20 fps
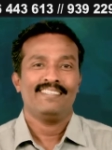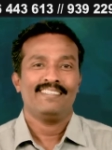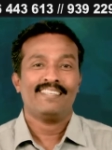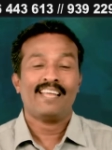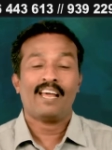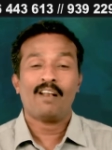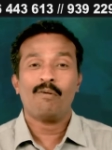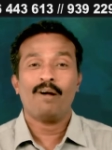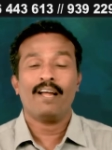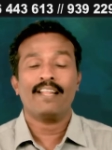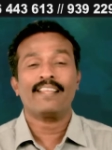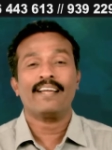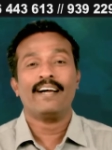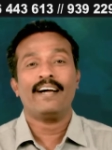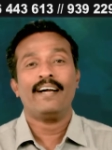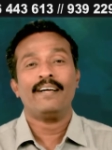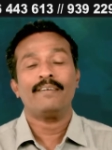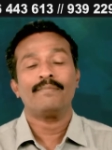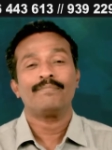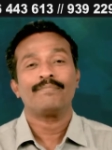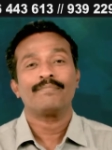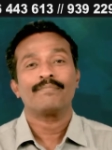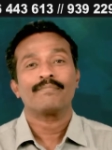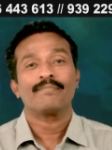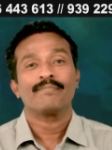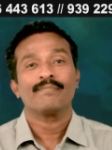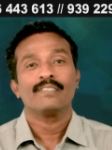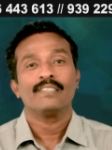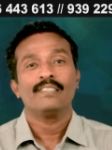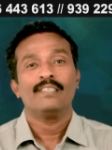తర్వాత
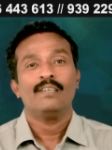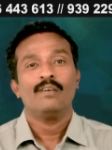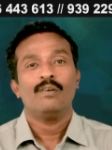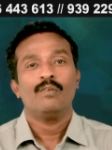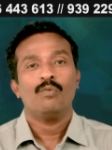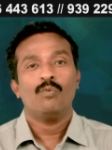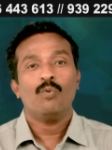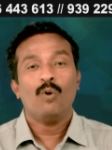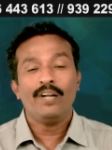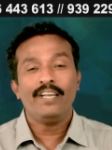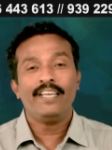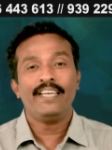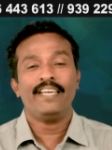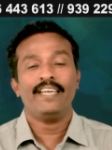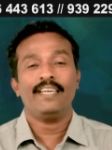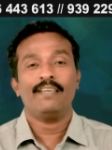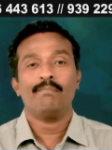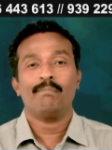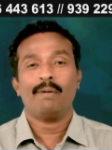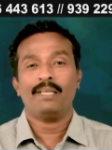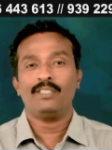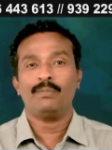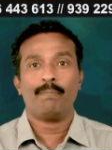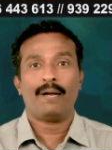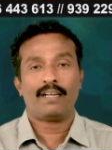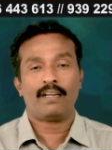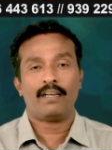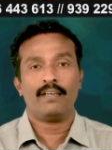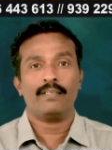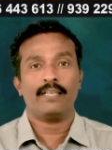ఒంటికి మంచి
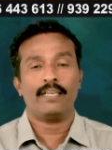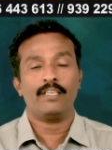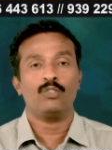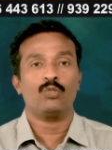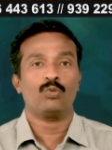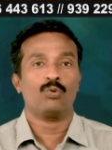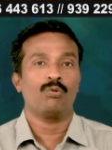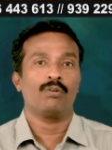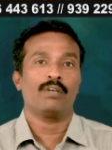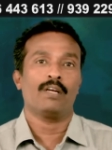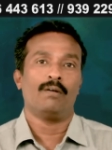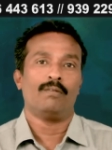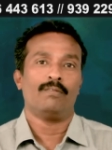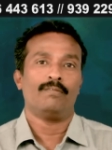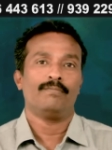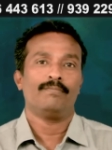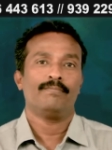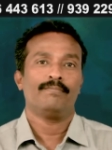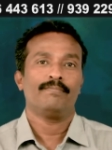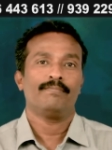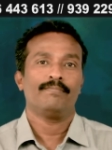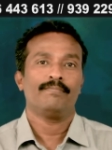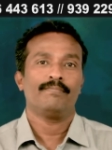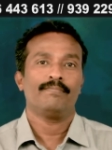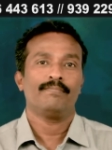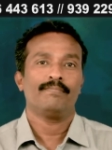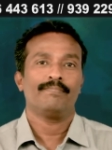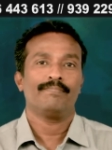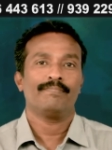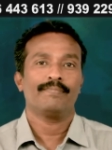బట్టలు ధరించుకుంటాం
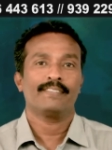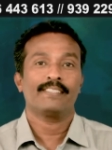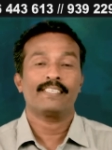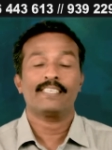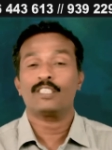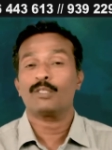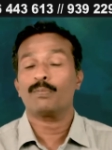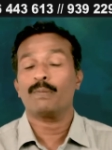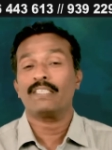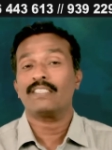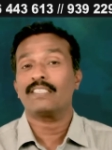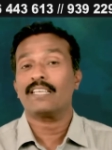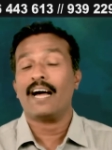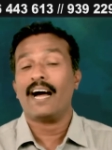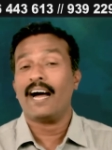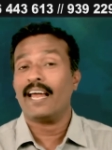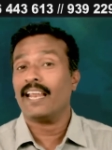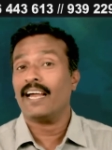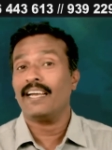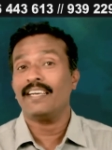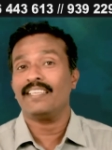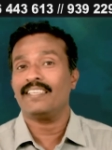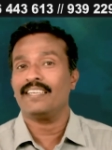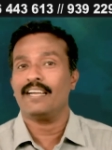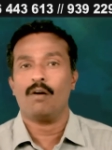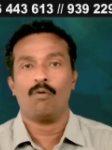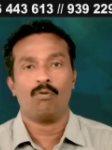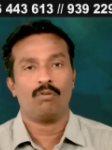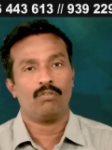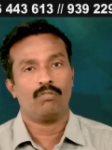క్రిస్మస్
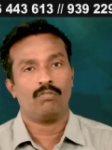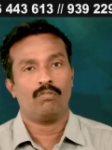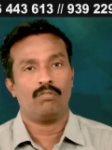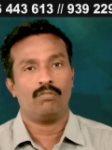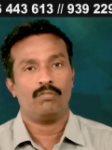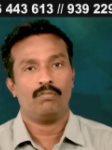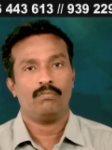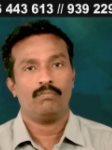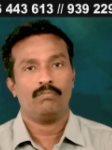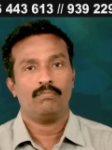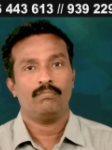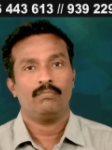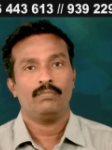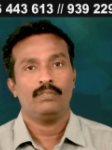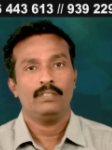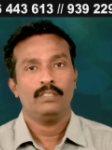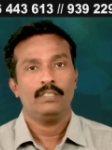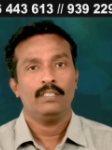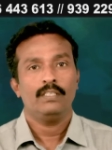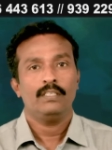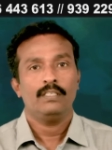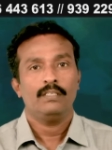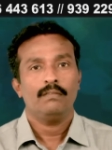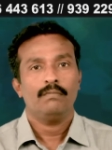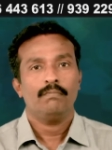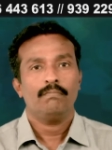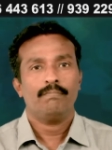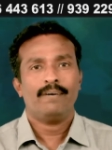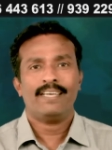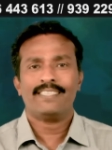అలాంటిదిగా ఉండకూడదు
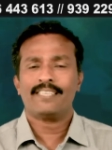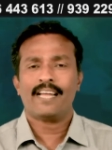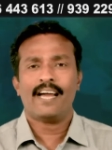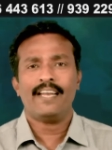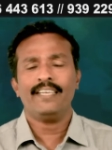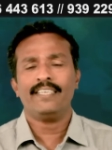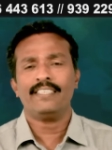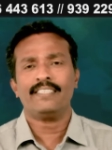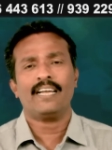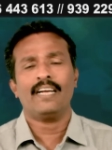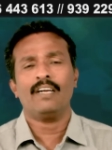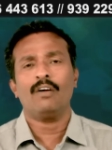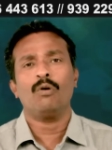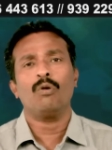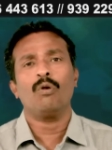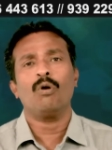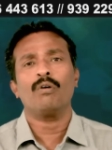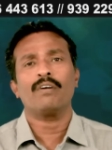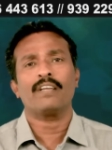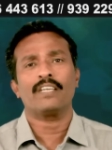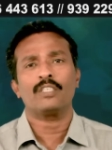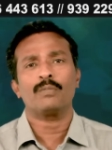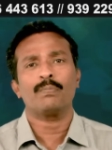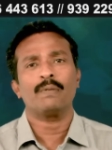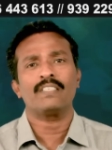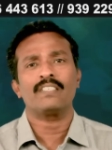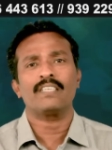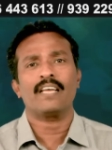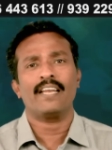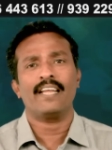మా స్థానిక సంఘంలో
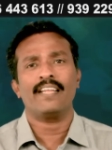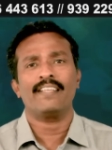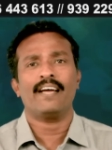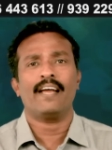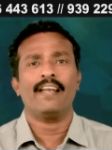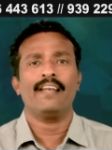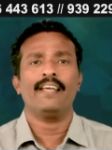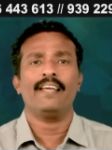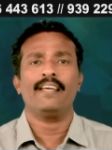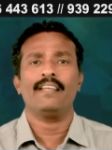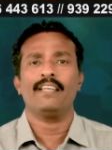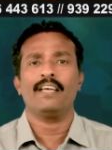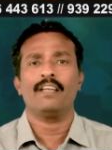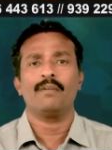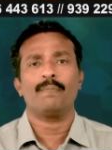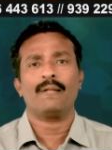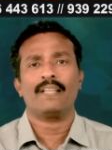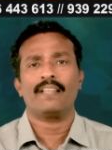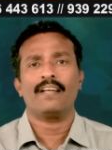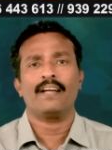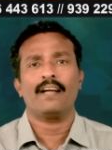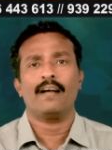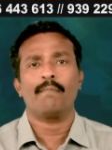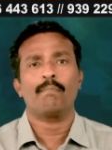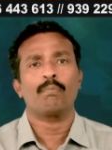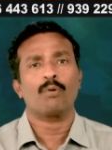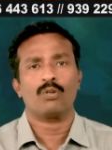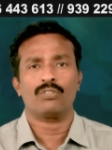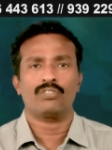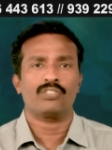క్రిస్మస్ అనేదాన్ని నేను పెద్దగా
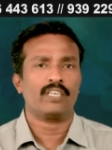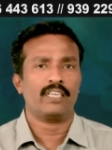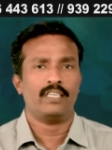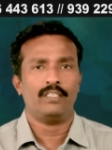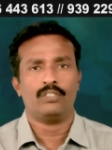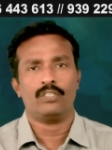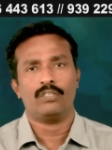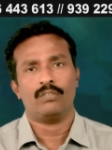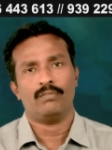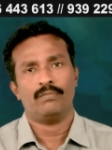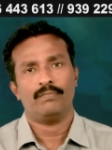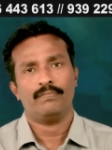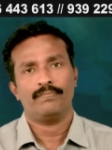ప్రోత్సహించను